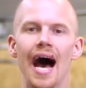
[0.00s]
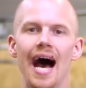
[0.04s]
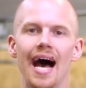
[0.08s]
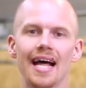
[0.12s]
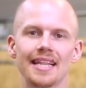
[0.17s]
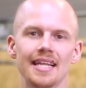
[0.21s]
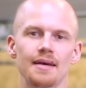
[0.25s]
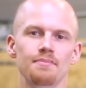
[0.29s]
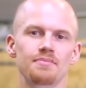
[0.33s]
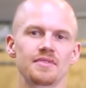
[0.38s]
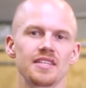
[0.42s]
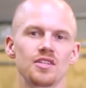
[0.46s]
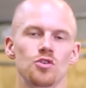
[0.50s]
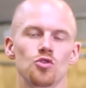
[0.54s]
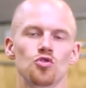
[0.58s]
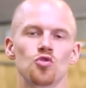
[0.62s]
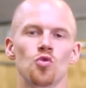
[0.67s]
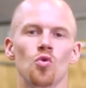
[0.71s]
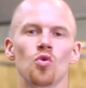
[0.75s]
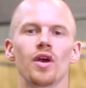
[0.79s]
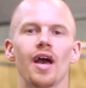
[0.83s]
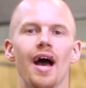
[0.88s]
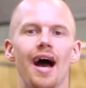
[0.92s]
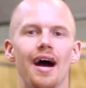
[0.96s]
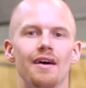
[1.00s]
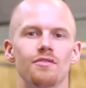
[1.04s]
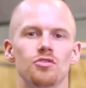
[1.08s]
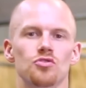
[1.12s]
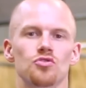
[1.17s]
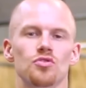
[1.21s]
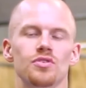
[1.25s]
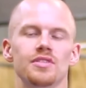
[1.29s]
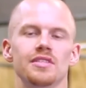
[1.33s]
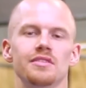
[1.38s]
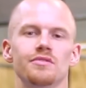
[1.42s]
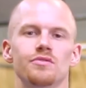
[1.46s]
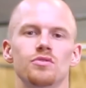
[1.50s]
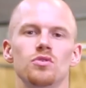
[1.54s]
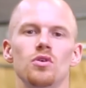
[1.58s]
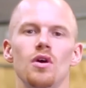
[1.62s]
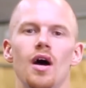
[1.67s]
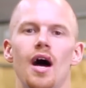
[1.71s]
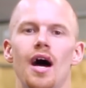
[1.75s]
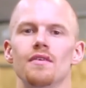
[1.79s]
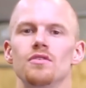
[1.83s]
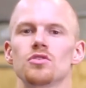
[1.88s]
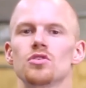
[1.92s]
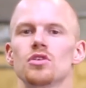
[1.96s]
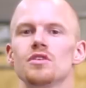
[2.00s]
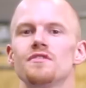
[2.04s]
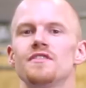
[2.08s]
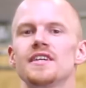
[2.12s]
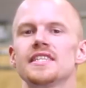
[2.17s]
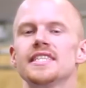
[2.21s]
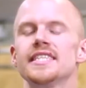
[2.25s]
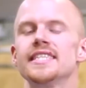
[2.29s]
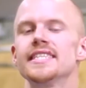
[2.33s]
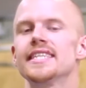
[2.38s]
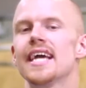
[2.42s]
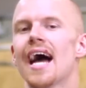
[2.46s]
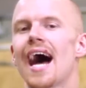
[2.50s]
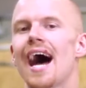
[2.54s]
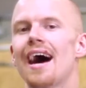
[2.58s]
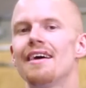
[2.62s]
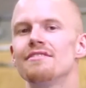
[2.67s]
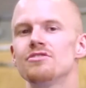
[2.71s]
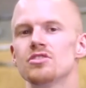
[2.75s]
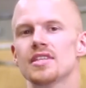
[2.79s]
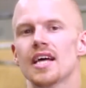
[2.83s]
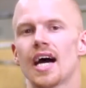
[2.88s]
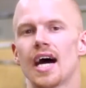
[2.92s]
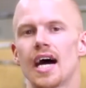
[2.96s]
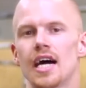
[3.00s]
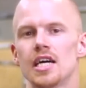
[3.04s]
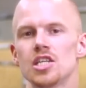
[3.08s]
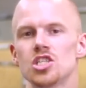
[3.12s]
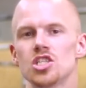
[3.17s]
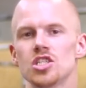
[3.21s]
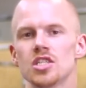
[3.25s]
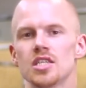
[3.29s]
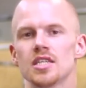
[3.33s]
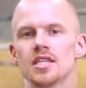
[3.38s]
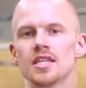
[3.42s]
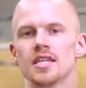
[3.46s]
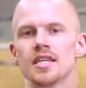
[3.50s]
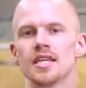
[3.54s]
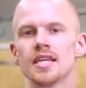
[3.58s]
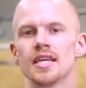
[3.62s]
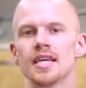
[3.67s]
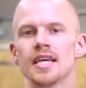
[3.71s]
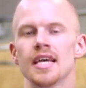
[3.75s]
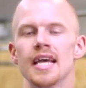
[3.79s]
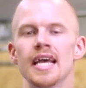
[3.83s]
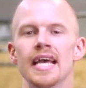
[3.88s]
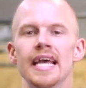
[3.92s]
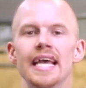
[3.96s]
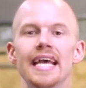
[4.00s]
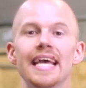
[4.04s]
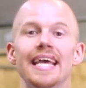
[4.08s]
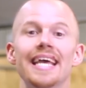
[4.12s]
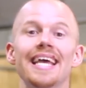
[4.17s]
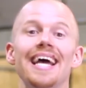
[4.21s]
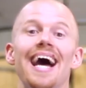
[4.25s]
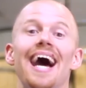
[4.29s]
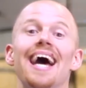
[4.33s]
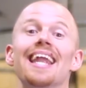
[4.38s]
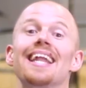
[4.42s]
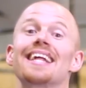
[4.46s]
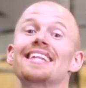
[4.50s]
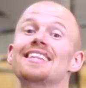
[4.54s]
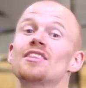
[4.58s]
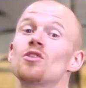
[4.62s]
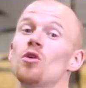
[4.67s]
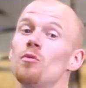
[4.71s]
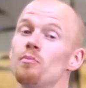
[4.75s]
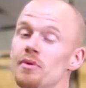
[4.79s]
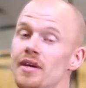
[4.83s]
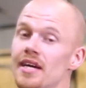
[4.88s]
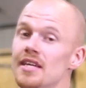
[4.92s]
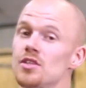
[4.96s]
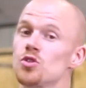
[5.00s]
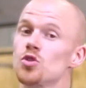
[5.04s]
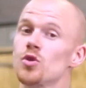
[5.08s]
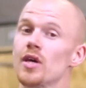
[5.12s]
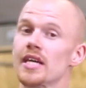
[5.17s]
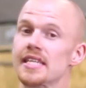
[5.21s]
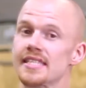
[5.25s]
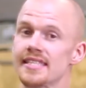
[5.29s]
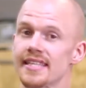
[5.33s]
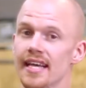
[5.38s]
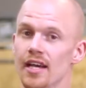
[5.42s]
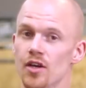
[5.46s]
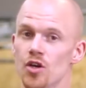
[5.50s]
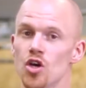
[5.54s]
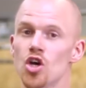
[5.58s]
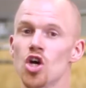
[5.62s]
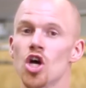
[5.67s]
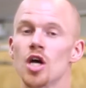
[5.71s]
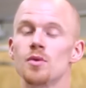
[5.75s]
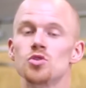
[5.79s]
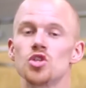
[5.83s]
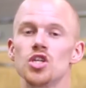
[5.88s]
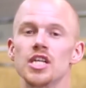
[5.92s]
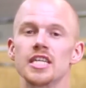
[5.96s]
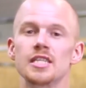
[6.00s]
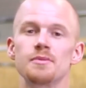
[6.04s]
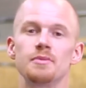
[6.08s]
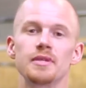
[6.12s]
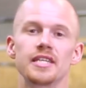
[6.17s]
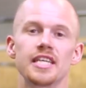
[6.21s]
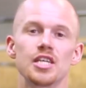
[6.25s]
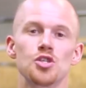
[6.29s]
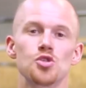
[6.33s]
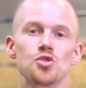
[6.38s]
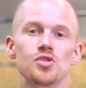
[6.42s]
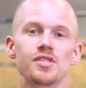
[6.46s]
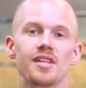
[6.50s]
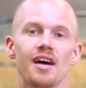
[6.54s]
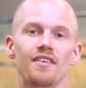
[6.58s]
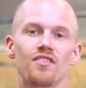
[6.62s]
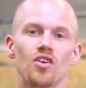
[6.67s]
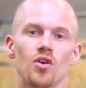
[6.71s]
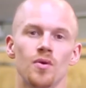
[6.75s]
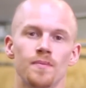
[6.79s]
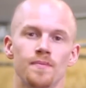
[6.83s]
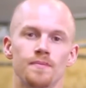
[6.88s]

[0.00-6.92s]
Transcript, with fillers: Adaptez-le donc à votre niveau, à votre fatigue, à votre âge et à la température extérieure comme je l'expliquais juste avant.